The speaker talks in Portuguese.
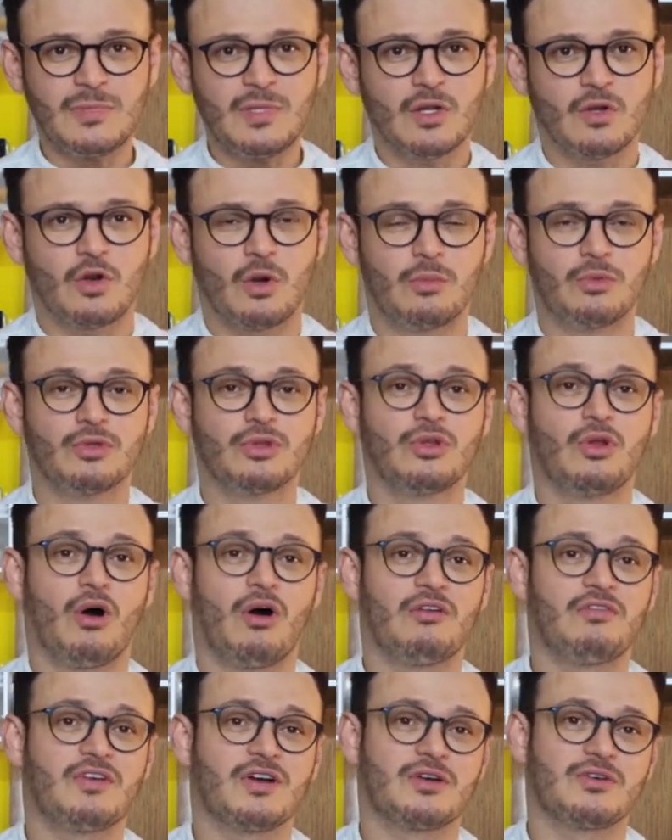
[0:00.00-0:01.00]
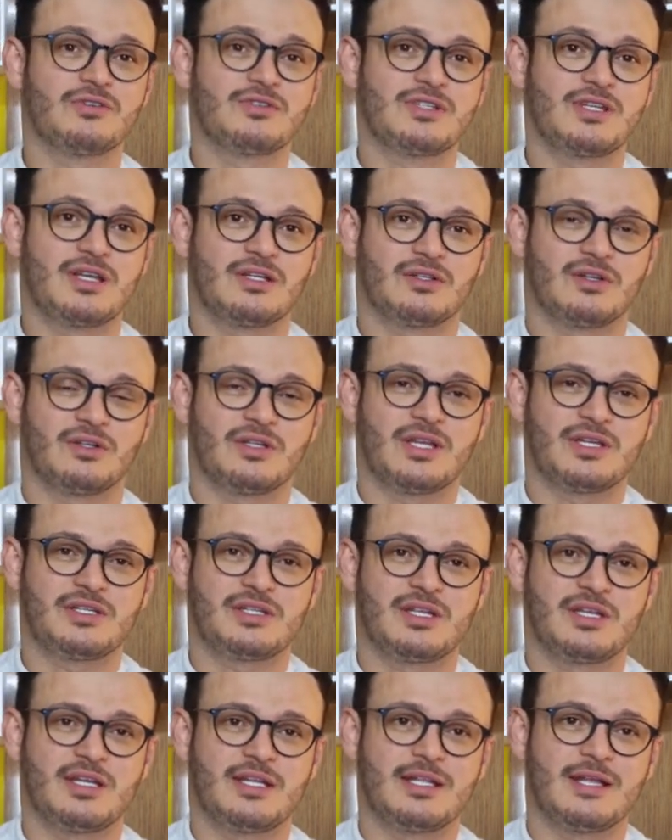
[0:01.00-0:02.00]
como nova cozinha
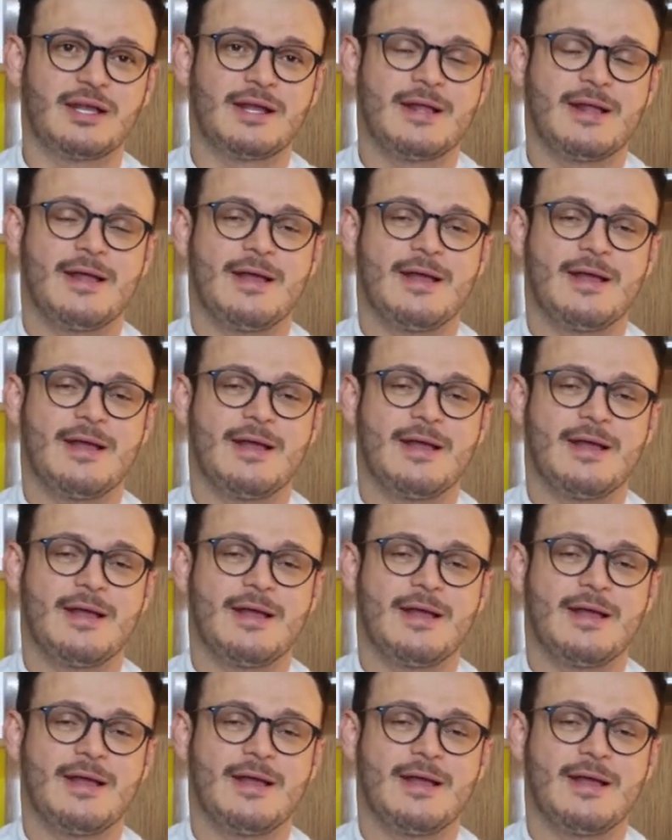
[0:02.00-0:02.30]
nordestina.